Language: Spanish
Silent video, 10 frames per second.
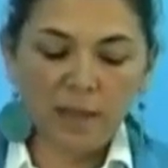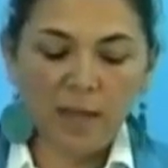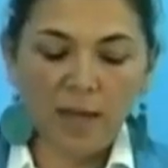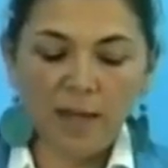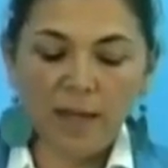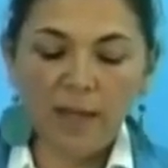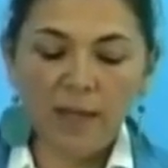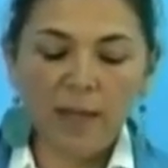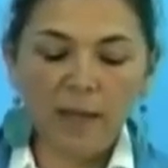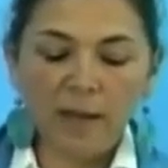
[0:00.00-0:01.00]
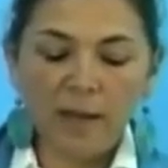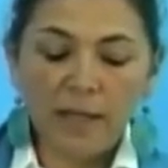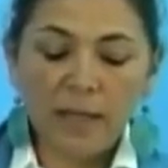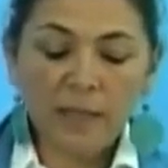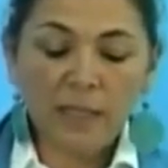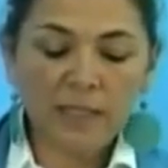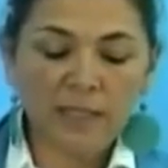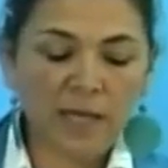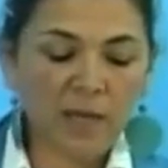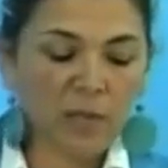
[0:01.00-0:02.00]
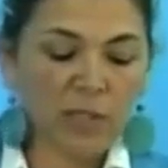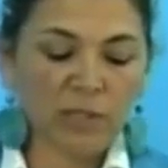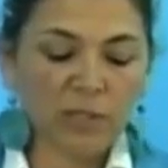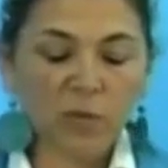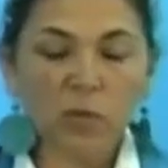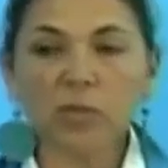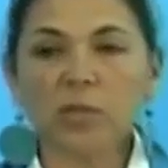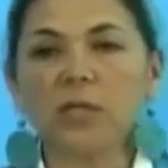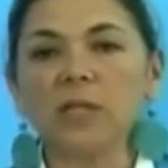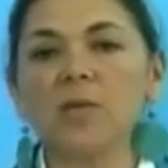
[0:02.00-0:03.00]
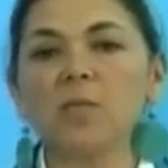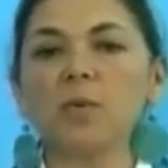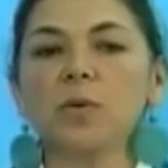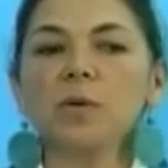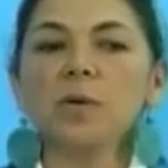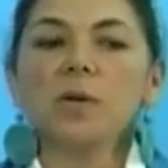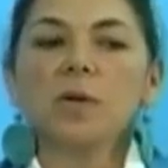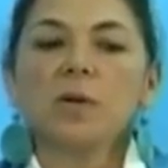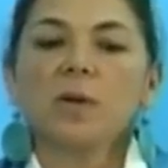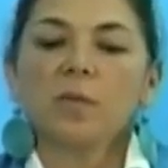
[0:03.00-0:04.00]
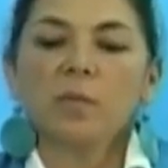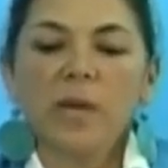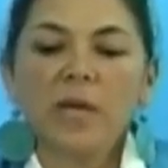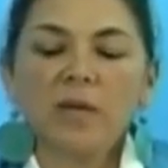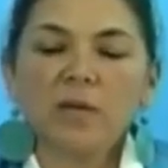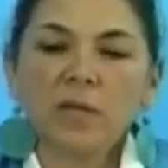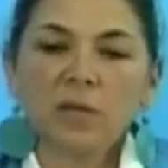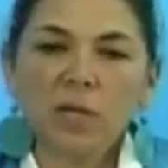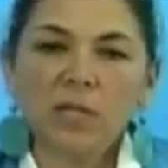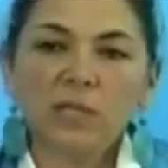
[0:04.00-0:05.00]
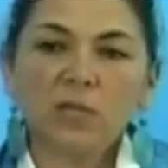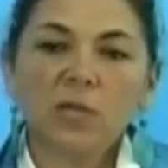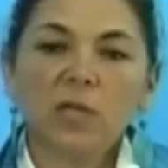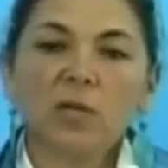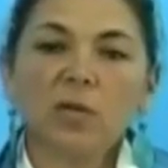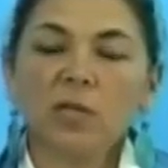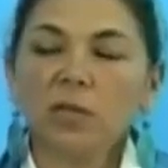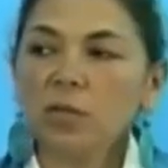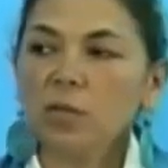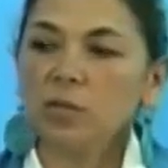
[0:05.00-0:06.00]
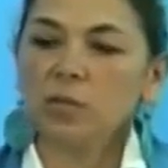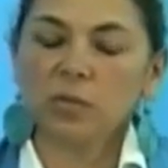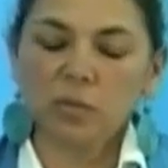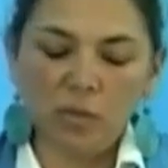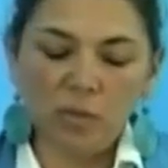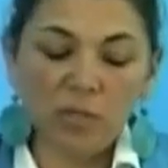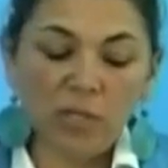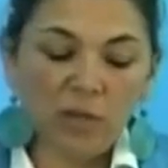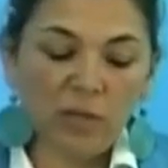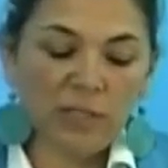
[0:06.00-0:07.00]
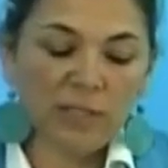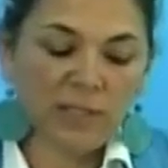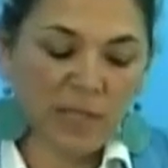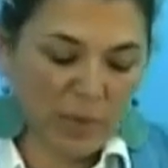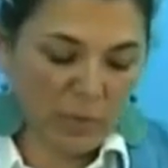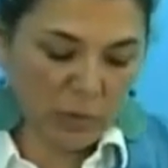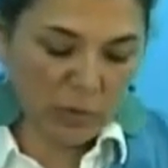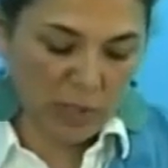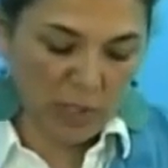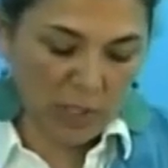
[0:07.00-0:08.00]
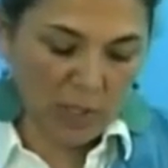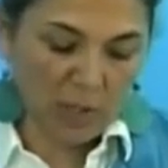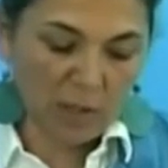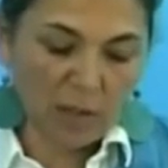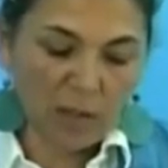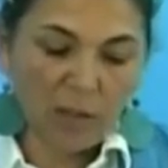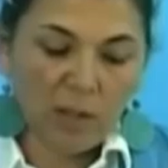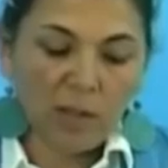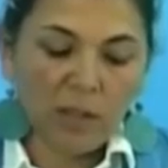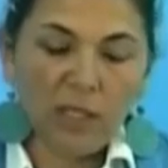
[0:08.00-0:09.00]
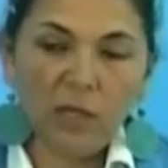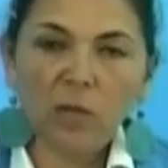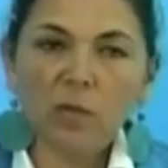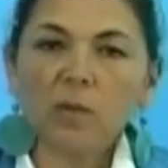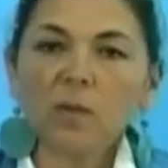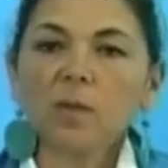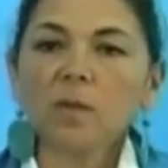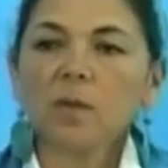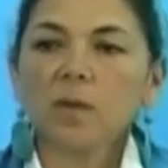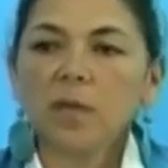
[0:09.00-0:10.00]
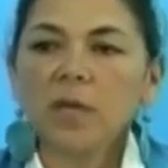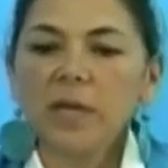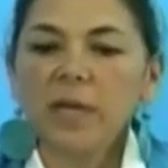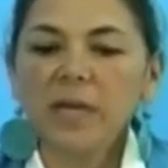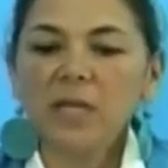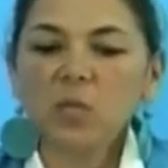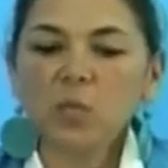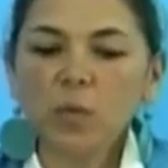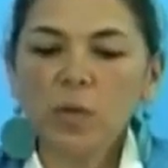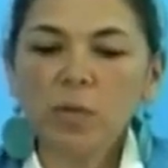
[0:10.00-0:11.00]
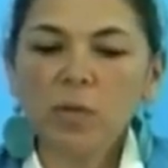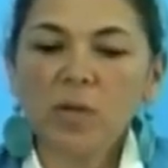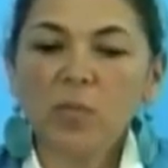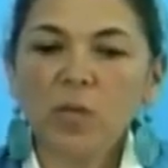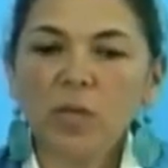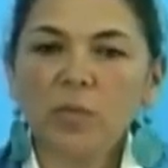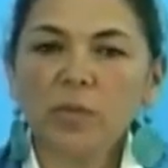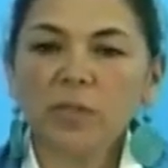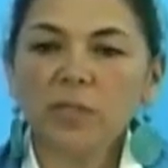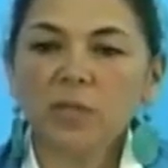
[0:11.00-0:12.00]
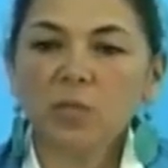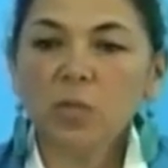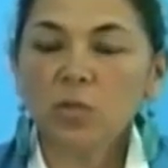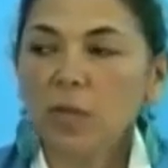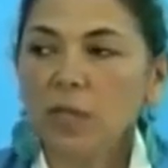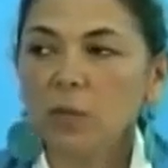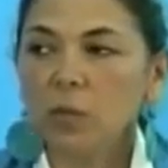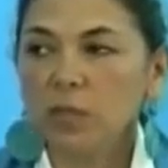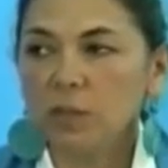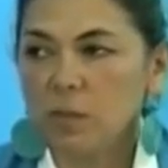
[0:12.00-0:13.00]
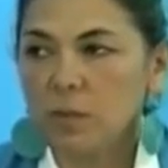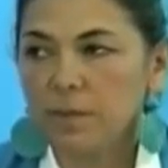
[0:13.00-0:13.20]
Ya, eh, he analizado y el transcurso del tiempo me ha ido dando la razón y creo que todos los gironenses sabemos que Girón es un pueblo que puede progresar mucho en el turismo.